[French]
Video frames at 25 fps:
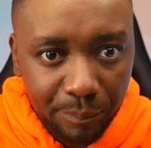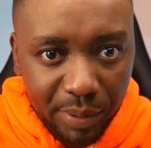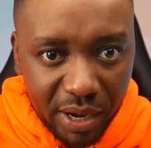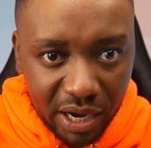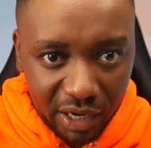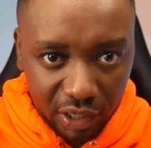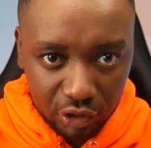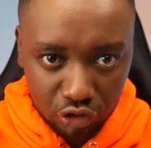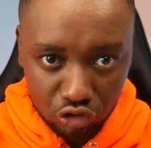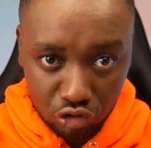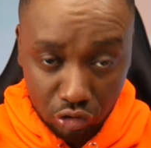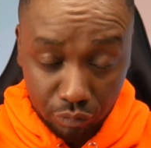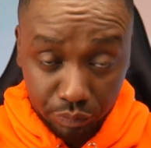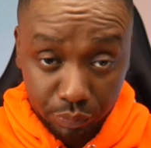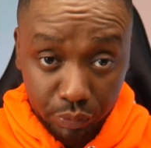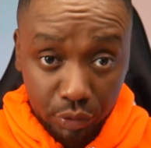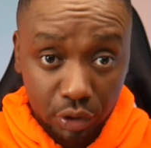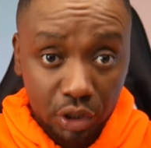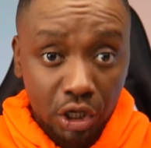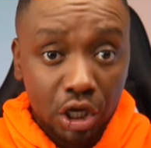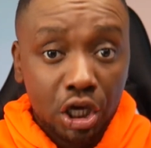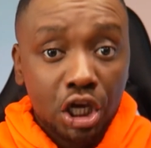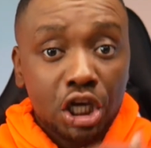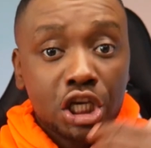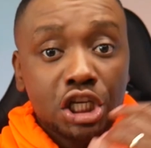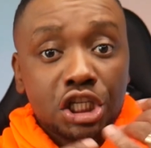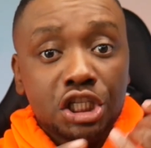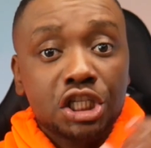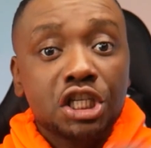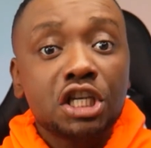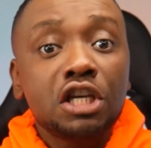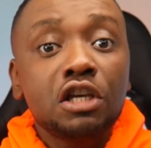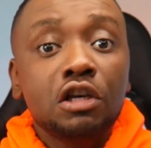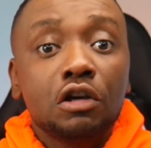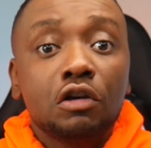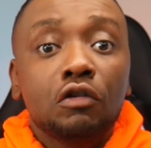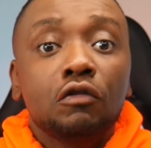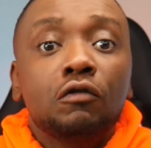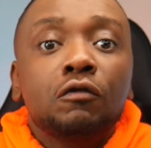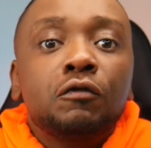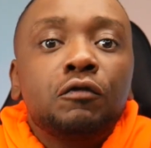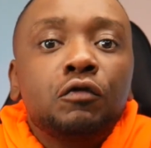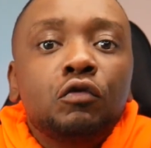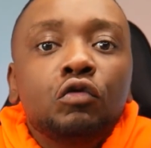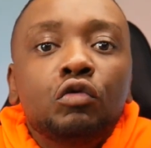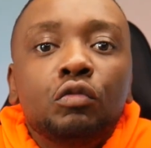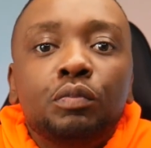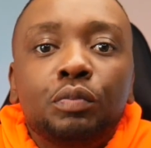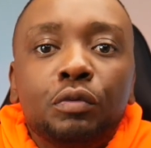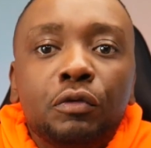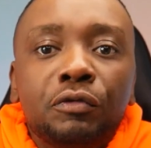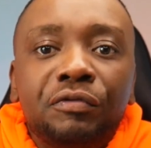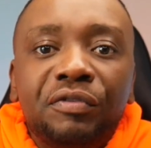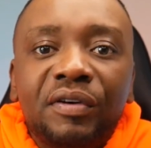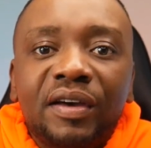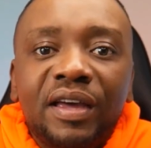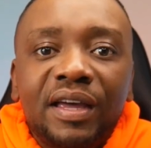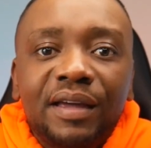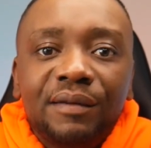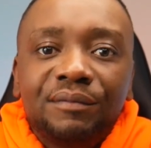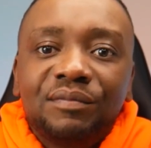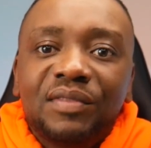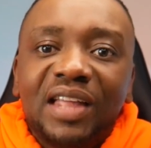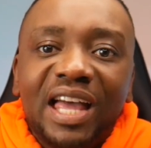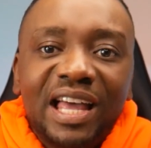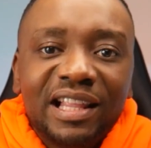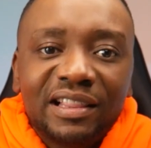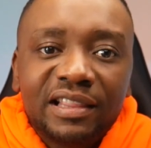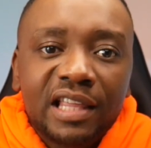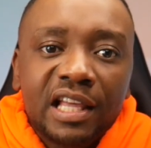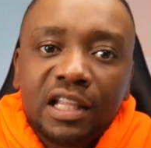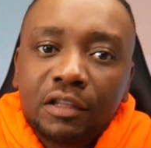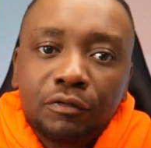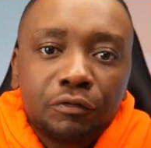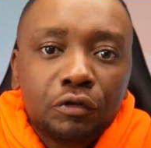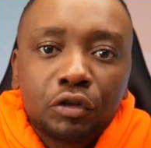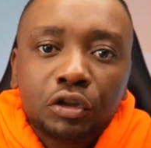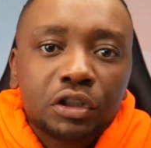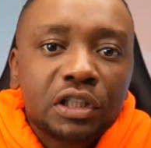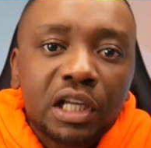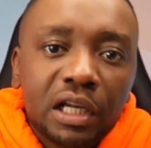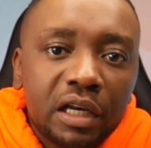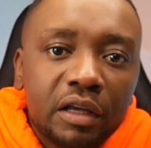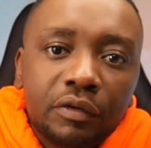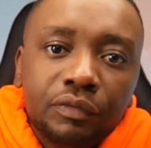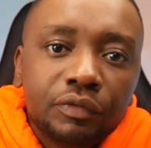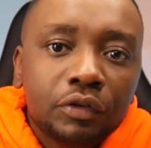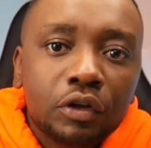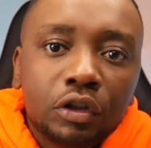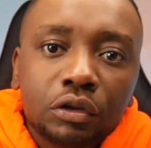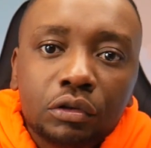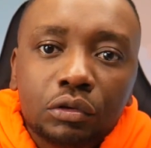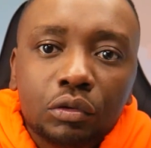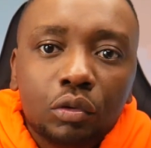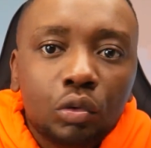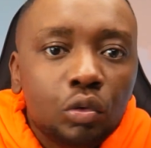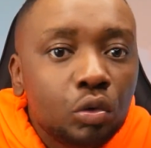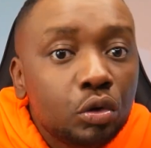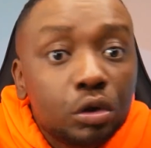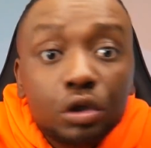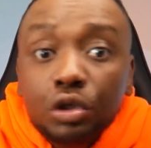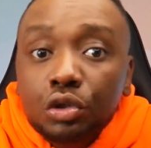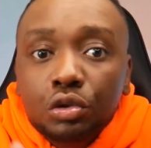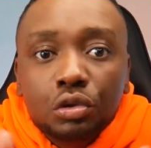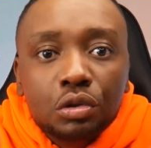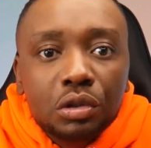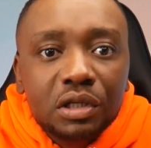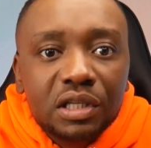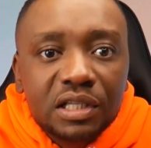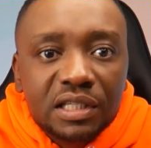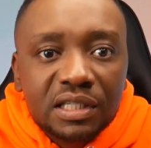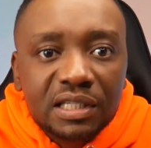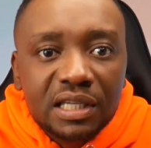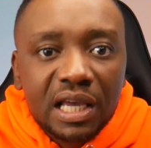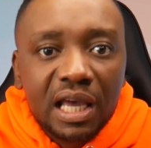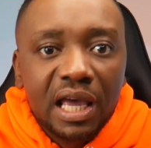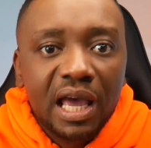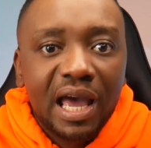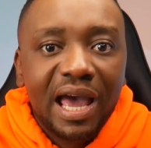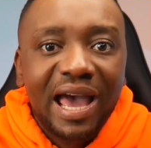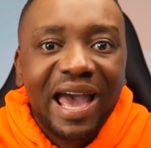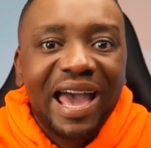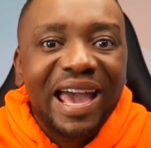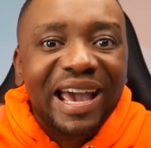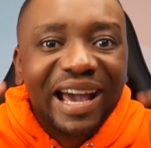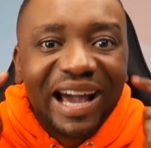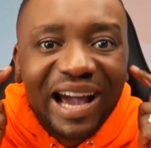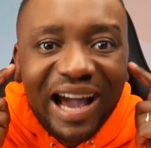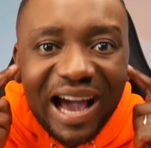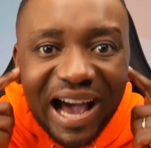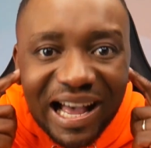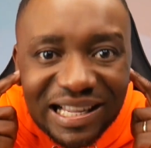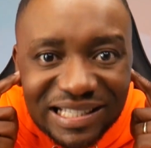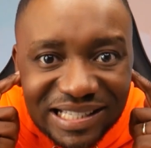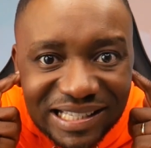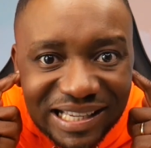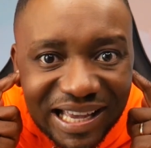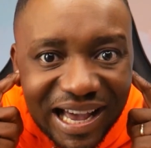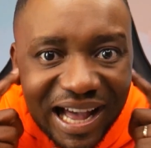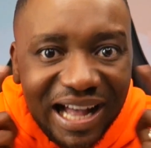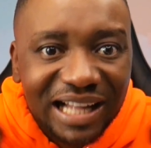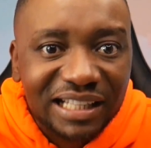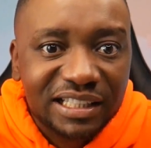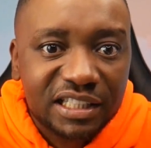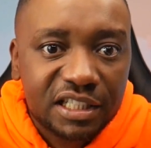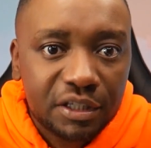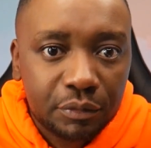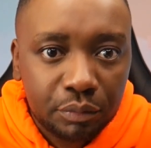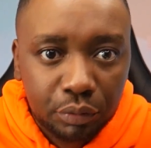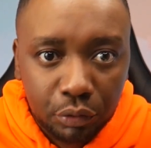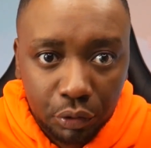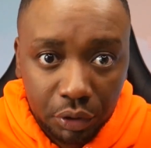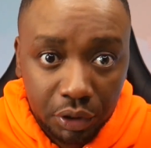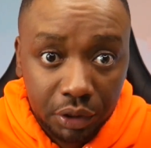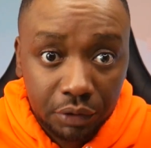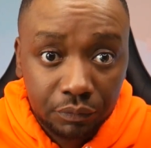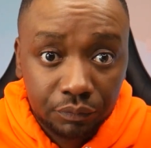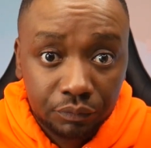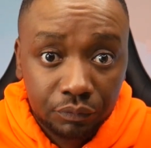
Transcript: Par exemple, si vous pouvez éteindre votre téléphone ou utiliser un casque anti-bruit.